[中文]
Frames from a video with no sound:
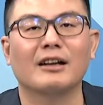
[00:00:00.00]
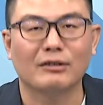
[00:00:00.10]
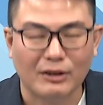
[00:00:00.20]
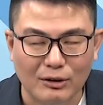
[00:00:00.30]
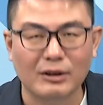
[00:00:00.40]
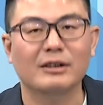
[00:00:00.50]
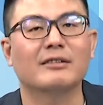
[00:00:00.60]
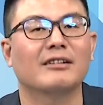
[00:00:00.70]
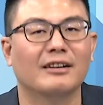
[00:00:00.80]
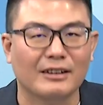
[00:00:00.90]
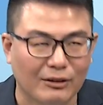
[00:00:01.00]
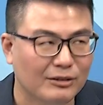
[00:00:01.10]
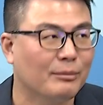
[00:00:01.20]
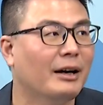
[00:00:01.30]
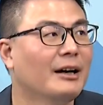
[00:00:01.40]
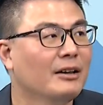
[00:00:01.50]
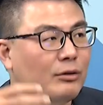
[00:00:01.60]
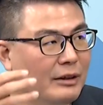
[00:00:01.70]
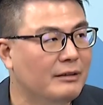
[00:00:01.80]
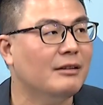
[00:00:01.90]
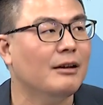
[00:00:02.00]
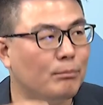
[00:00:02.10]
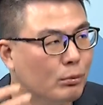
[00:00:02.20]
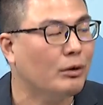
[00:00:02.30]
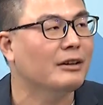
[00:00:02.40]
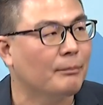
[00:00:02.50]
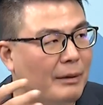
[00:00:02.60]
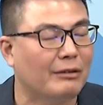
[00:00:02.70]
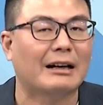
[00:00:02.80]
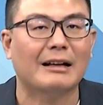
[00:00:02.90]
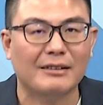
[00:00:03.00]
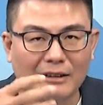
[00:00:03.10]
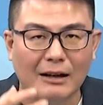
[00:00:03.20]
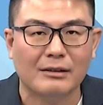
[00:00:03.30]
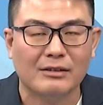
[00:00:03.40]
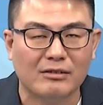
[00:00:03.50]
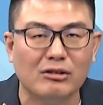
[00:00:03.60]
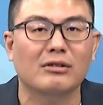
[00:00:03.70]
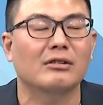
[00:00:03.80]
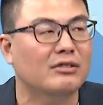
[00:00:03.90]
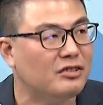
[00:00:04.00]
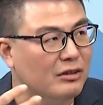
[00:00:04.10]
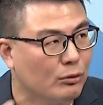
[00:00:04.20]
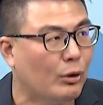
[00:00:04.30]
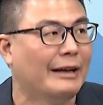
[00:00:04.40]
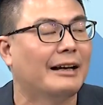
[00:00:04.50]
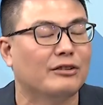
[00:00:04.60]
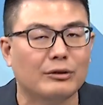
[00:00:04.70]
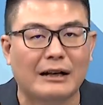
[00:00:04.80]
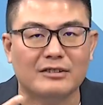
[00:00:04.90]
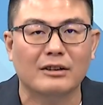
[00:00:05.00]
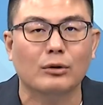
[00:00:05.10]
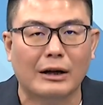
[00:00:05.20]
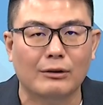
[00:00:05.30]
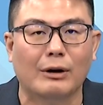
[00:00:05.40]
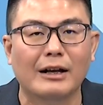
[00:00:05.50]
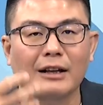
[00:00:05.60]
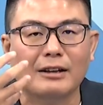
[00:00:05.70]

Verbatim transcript: 要能够和解，然后怎么样？就是林志坚不断的表达向他示示软啊，就是他的身段很软，